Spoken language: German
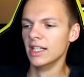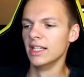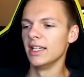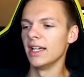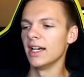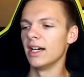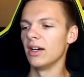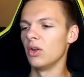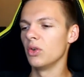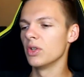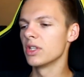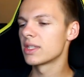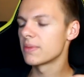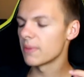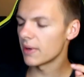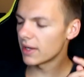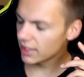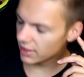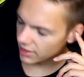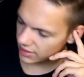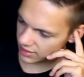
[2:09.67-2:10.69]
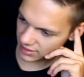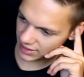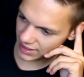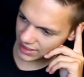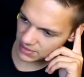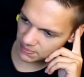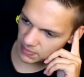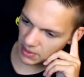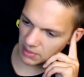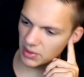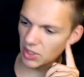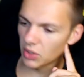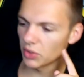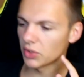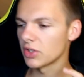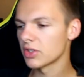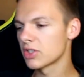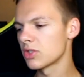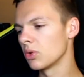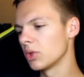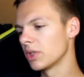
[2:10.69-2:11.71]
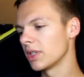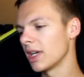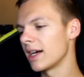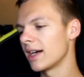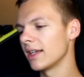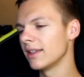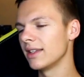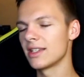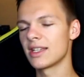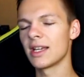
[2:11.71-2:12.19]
Ja, und zwar liegt es bei mir auch noch so daran,